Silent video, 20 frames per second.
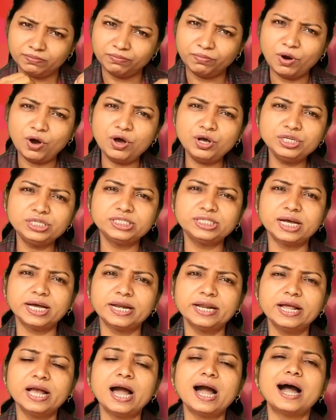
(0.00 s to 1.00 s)
बहुत
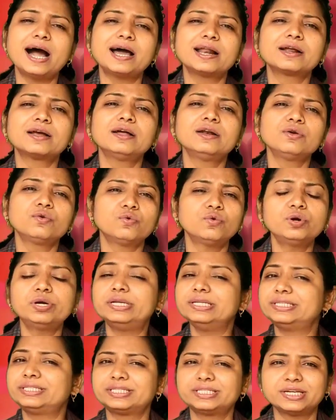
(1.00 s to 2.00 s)
सारे आर्गन को
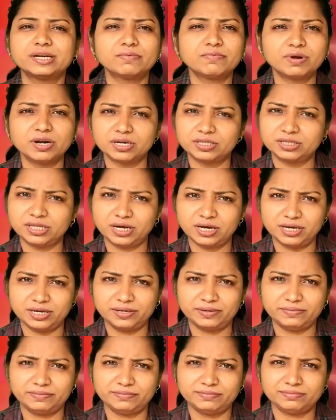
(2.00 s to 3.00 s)
डिस्टर्ब करता है